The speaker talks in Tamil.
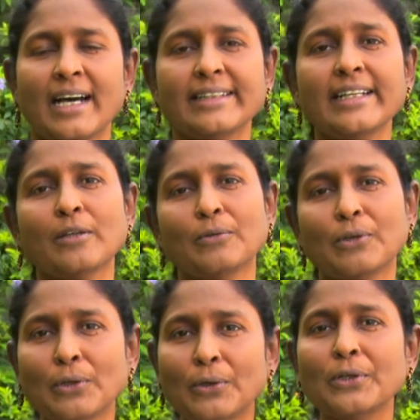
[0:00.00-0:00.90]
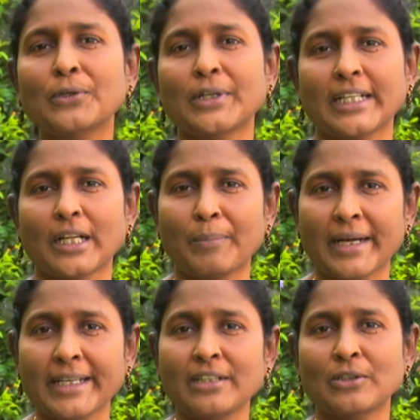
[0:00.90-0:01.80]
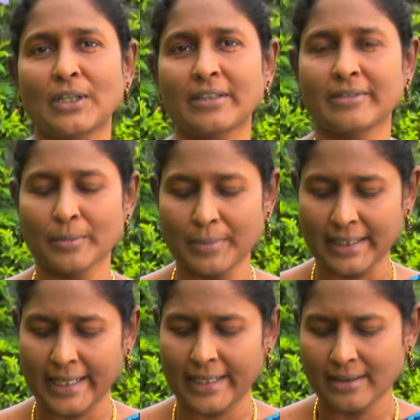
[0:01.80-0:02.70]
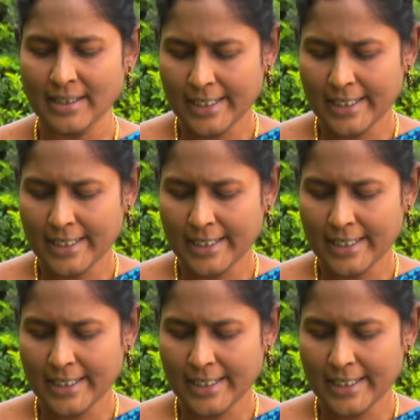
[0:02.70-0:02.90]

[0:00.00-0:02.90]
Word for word: அதை நான் உங்களோடு கூட நான் பகிர்ந்து கொள்ள விரும்புகிறேன்